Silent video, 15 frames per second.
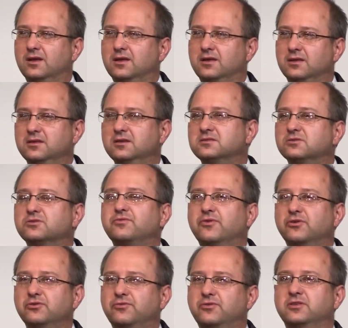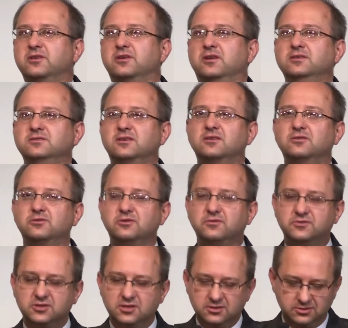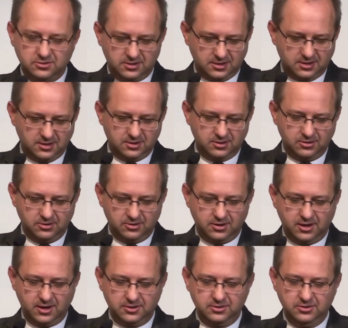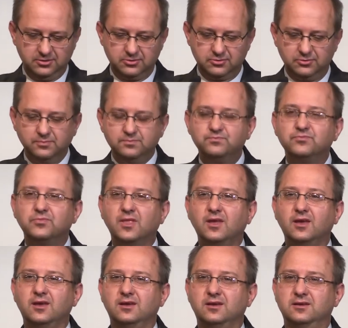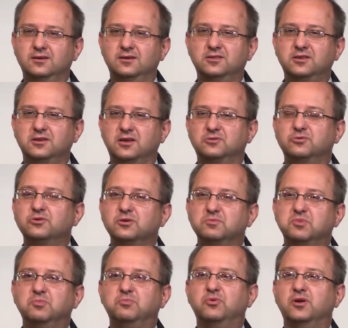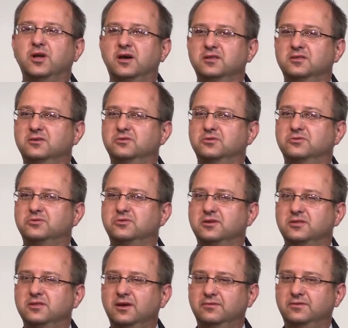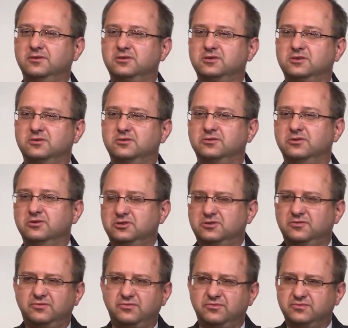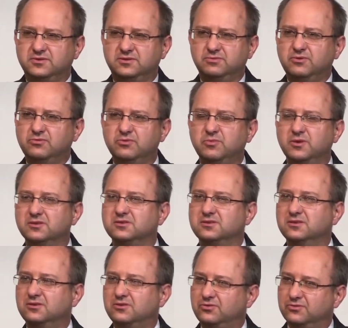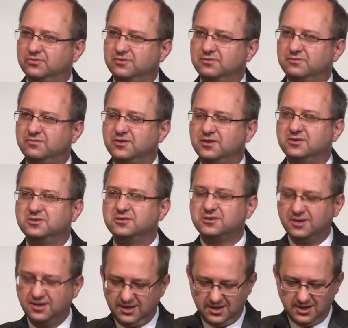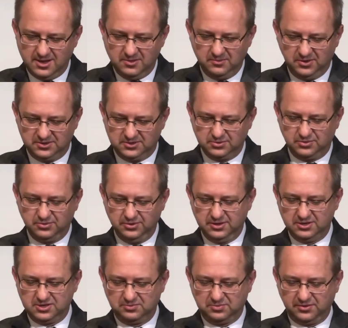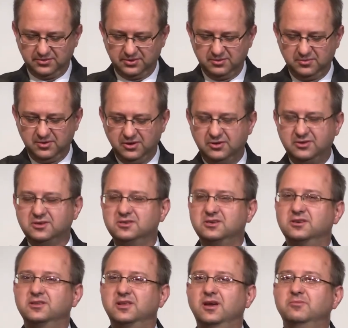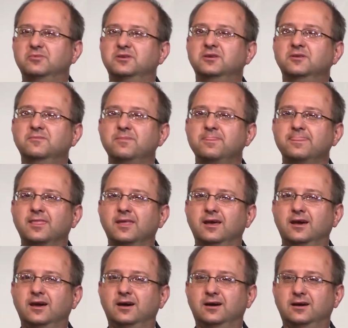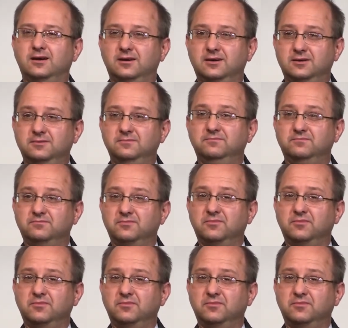jeden z utworów literackich, który wszedł do takiego kanonu e, literatury popularnej, do której nawet się odnosi w zwykłym języku i wręcz posługuje się pewnymi określeniami, a,